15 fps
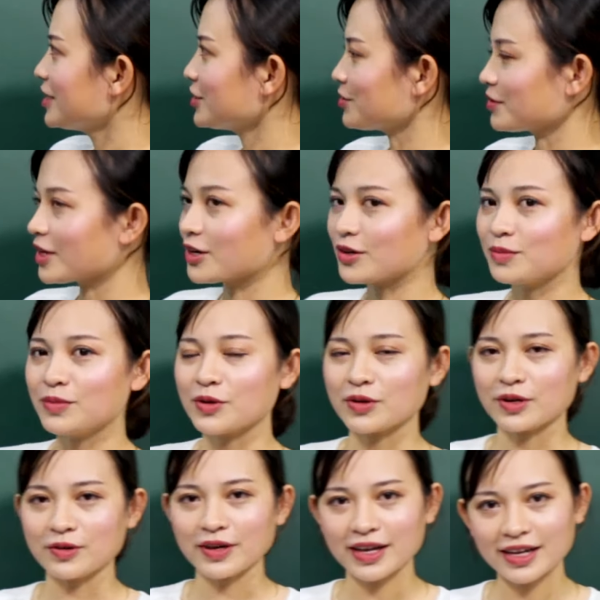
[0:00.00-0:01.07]
chúng ta có một
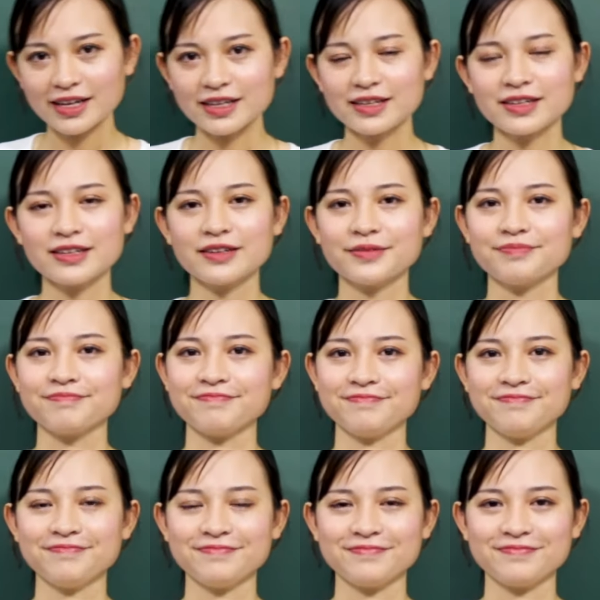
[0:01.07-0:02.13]
câu khác.
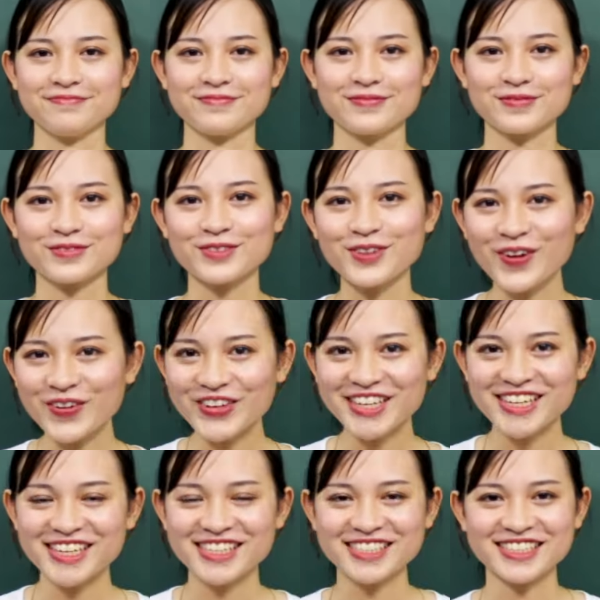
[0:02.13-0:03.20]

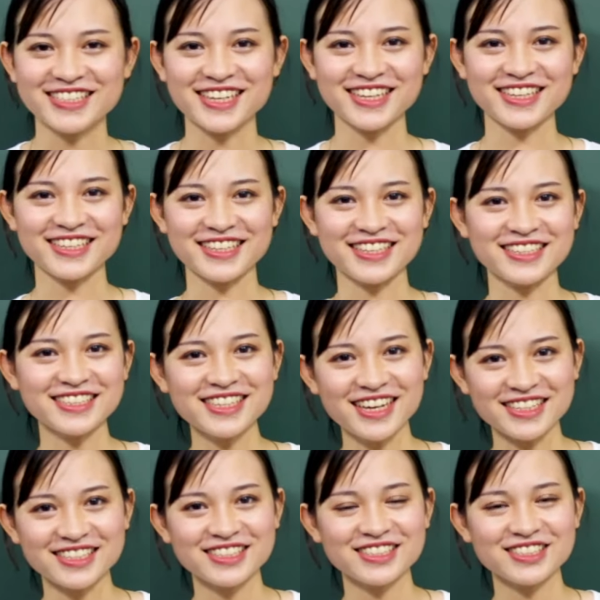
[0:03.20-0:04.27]
Tôi dạy tiếng
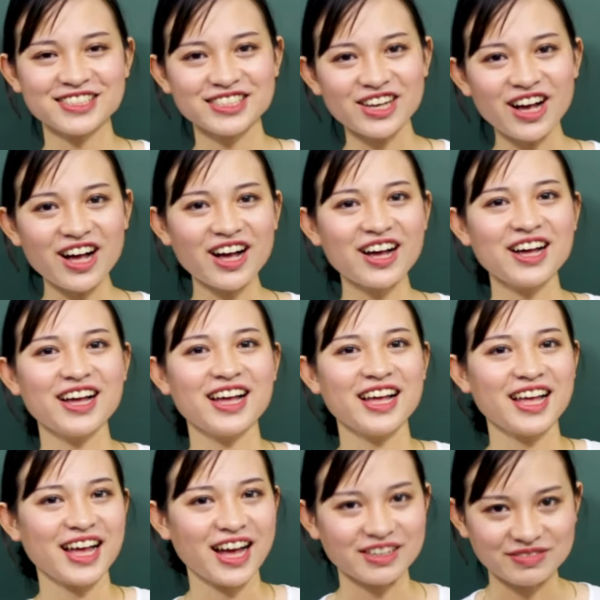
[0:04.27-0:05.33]
Nhật cho
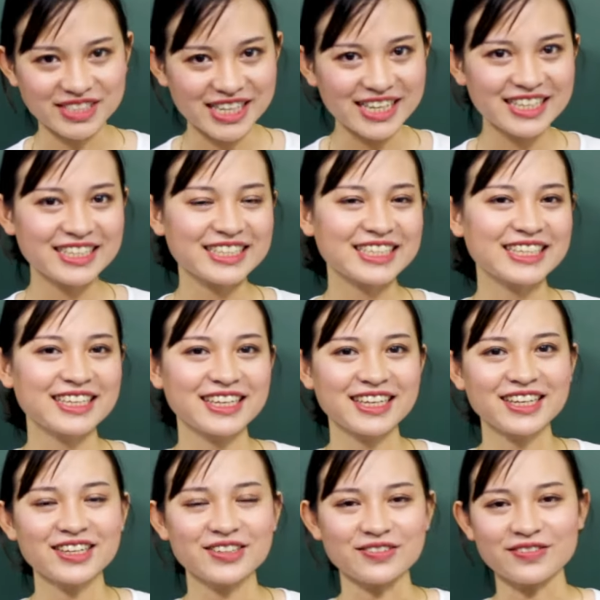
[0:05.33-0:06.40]
học sinh,
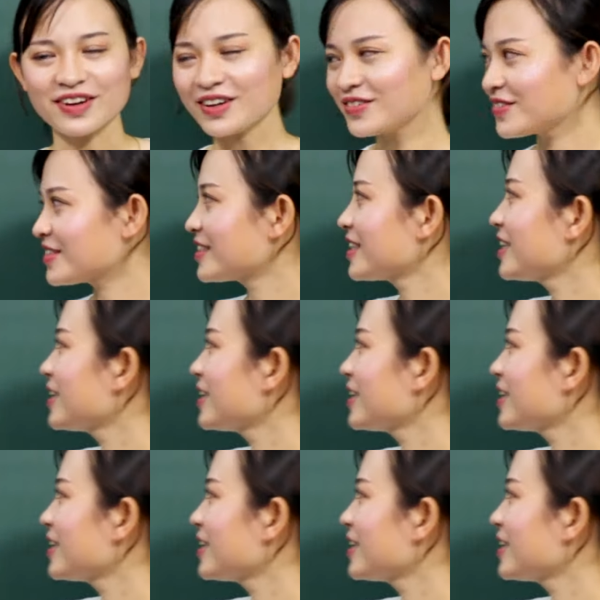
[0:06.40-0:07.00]
đúng không?